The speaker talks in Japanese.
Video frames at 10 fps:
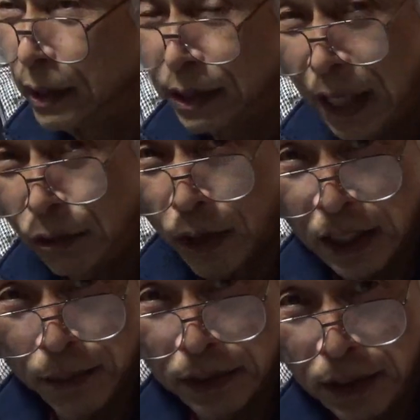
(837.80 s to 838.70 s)
瀬と書
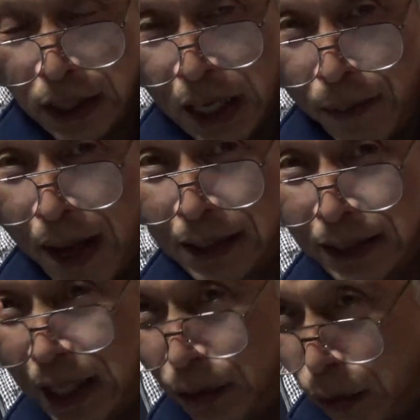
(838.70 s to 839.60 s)
きますね山
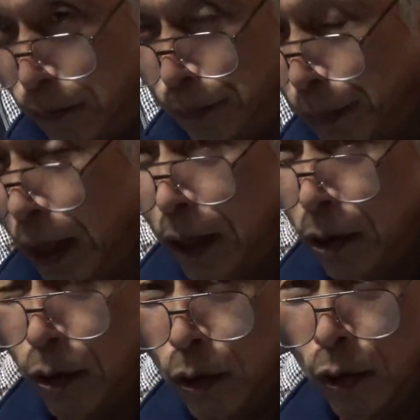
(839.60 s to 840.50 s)
瀬の
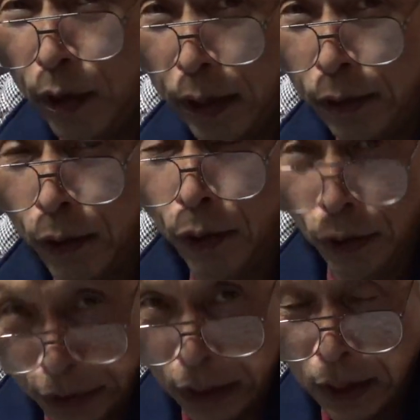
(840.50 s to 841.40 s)
大江の
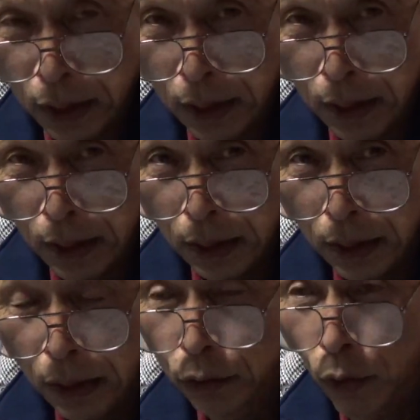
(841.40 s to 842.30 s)
王子
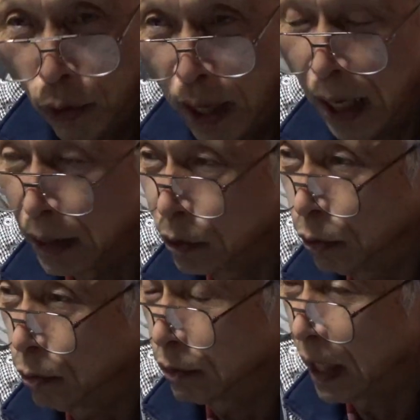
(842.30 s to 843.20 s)
ところが聖
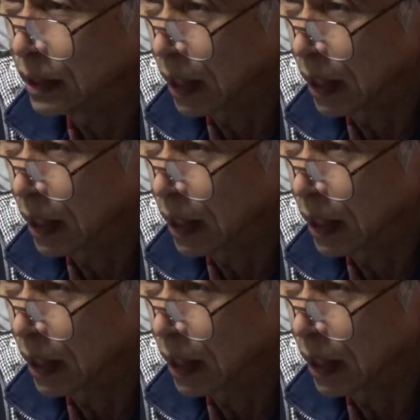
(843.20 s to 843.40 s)
徳太子